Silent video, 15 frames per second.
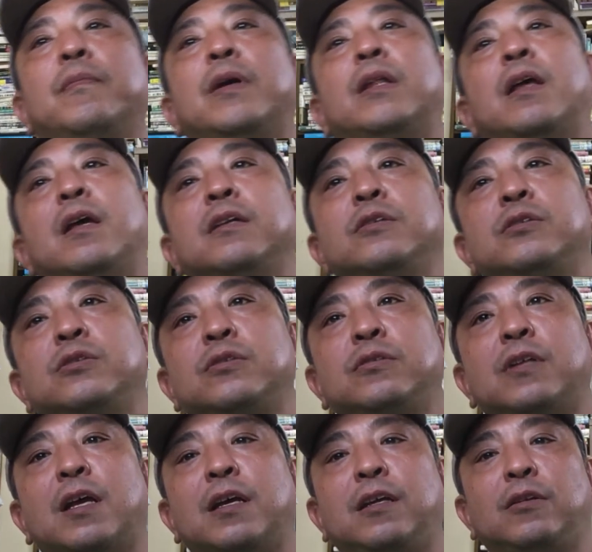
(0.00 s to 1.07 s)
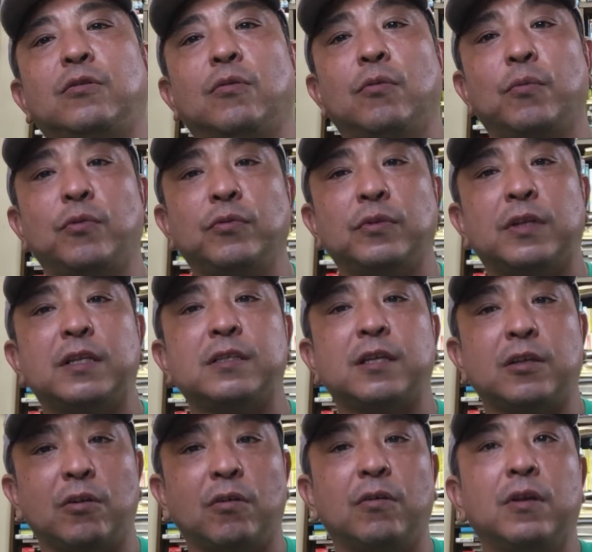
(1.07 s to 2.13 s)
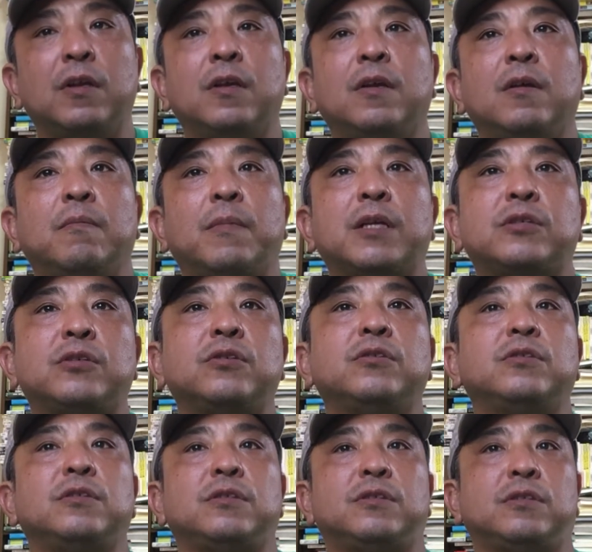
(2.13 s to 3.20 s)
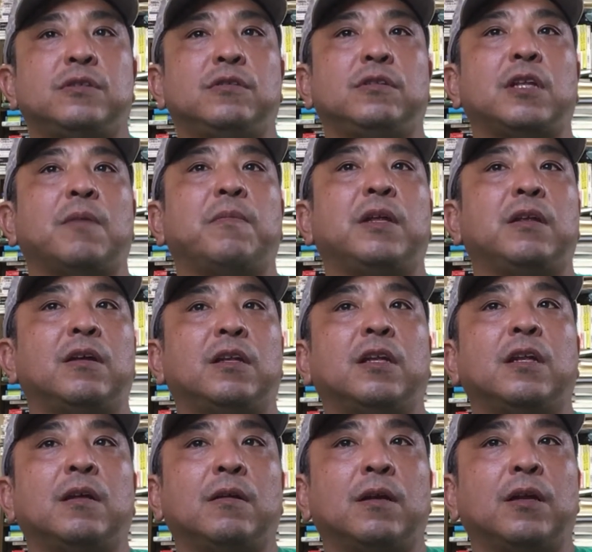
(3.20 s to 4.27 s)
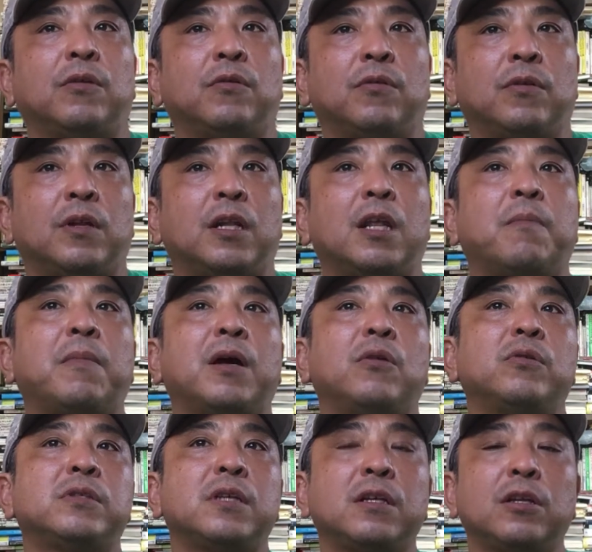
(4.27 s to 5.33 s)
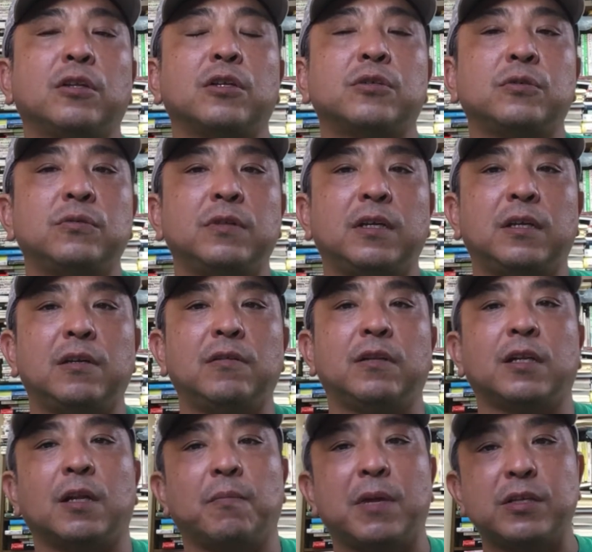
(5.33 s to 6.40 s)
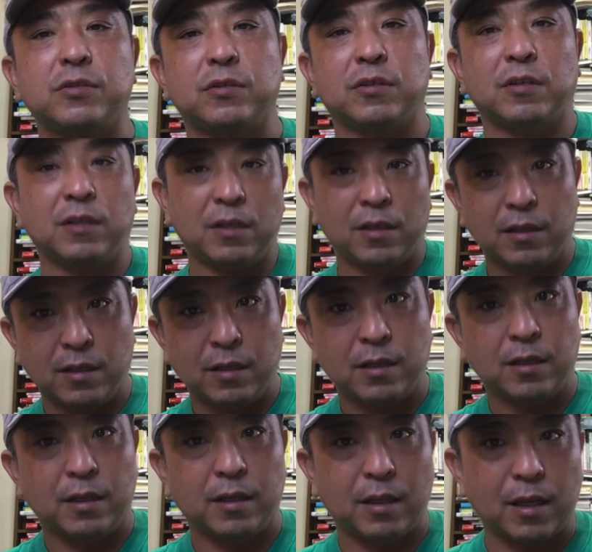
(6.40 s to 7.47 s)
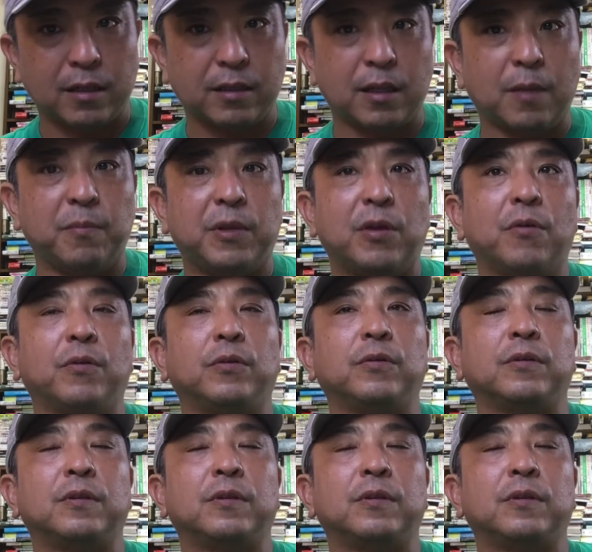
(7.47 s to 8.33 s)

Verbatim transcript: まだ少ないと思うんですけど、まあ、すぐするためにはあの7万5,000円だったらすぐできるんだったらまずやってみよう